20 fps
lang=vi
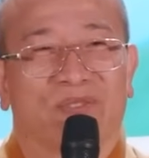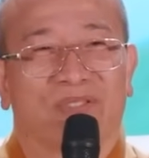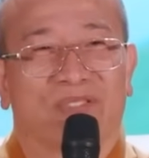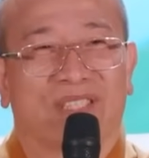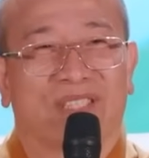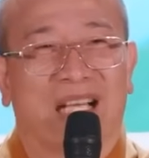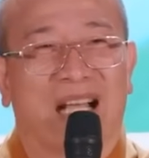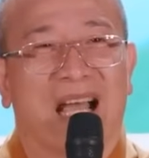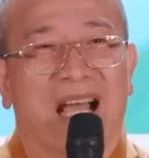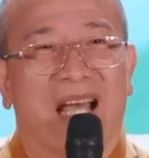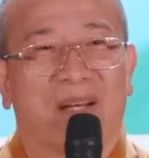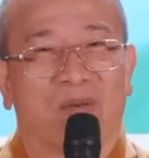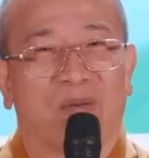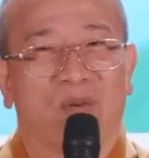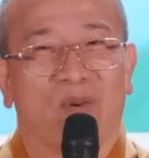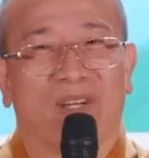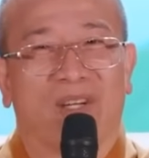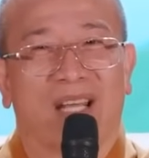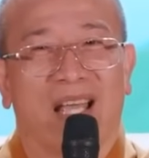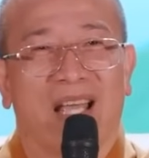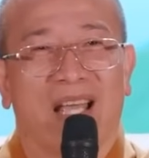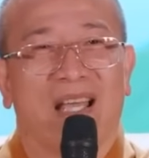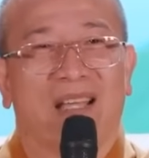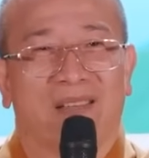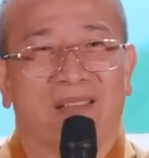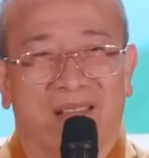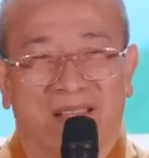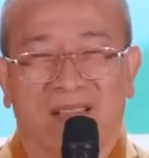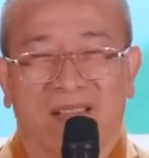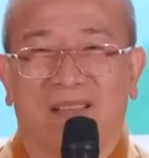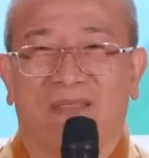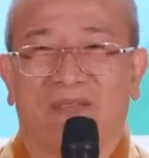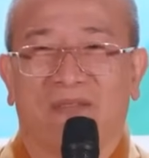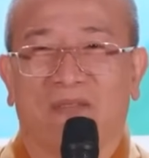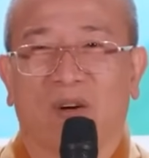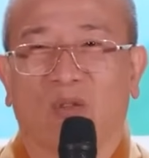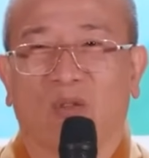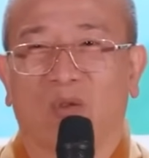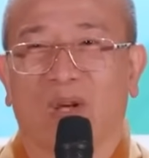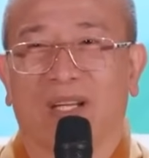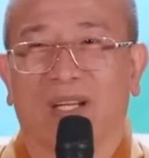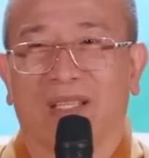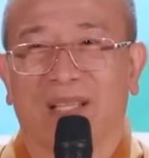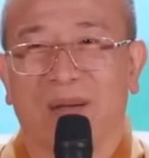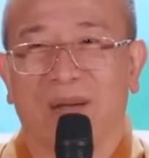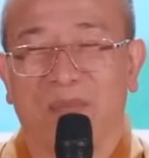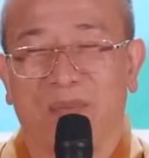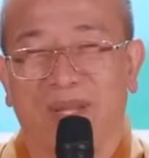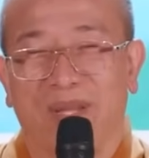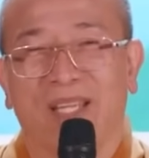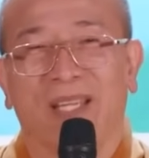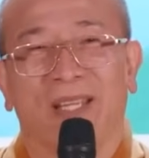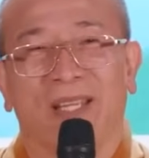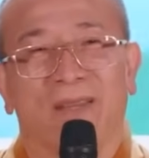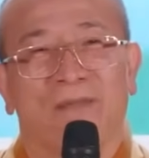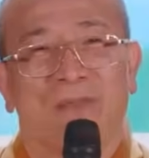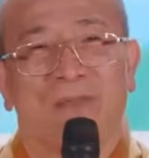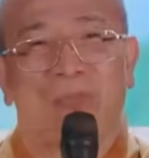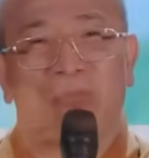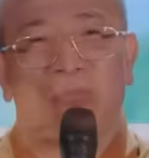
sang Hàn Quốc để phẫu thuật thẩm mỹ.